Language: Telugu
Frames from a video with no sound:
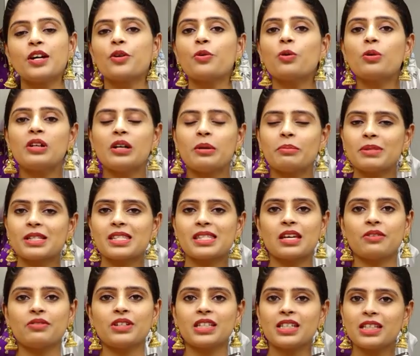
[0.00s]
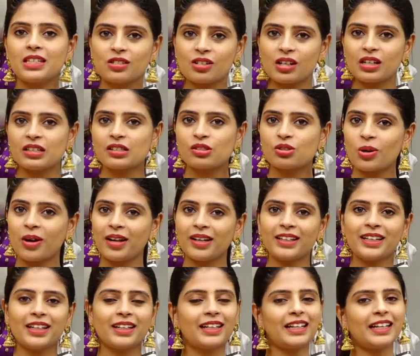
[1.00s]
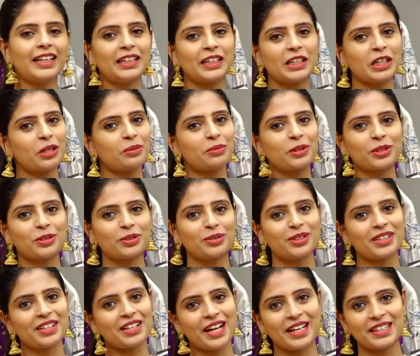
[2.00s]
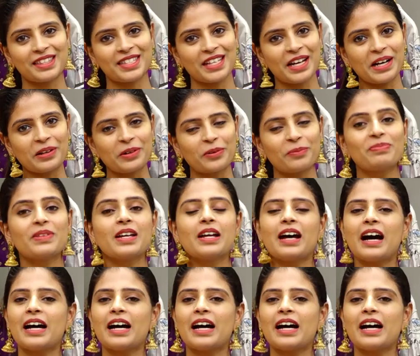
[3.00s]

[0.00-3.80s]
రోడ్ నెంబర్ సెవెంటీ జర్నలిస్ట్ కాలనీ అనే లేన్ కనబడుతుంది రైట్ సైడ్ సైడ్లో